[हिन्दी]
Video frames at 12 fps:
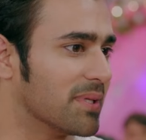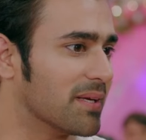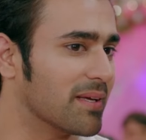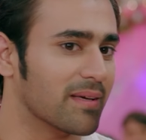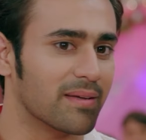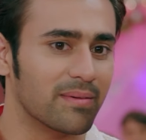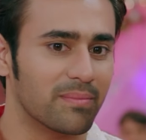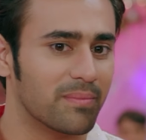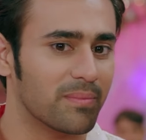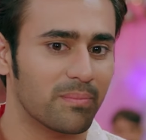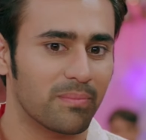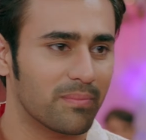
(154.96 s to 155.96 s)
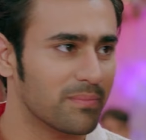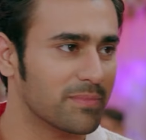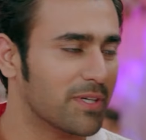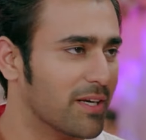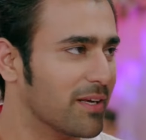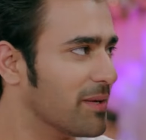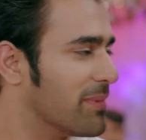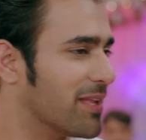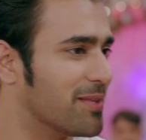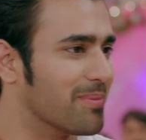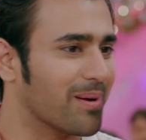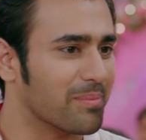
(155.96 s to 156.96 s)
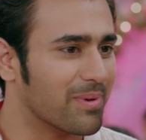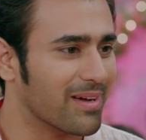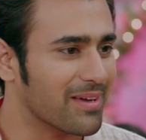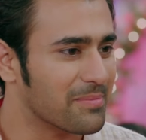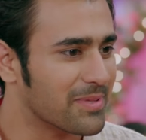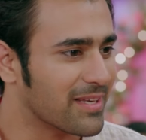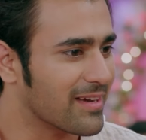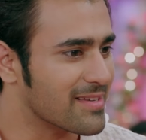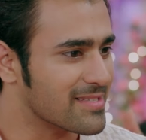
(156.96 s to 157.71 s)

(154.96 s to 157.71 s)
पता नहीं यार सडनली मेरे दिमाग में आ गया पता नहीं